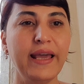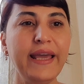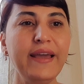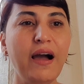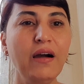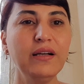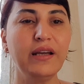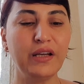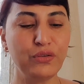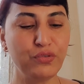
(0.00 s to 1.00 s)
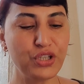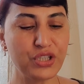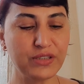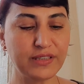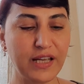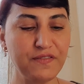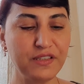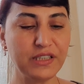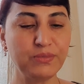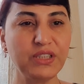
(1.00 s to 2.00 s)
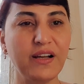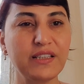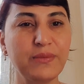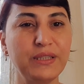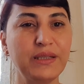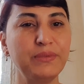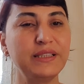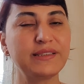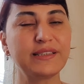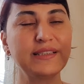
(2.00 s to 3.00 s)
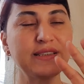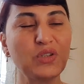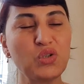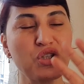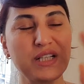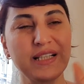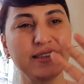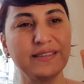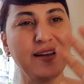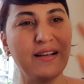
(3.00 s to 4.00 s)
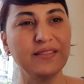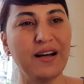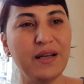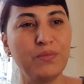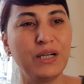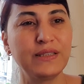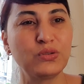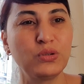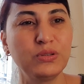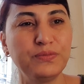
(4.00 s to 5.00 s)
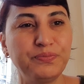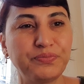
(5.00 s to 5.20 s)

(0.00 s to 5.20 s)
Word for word: E Akkaya Official sayfalarımı takip edebilirsiniz. Hoşçakalın, Allah'a emanet olun.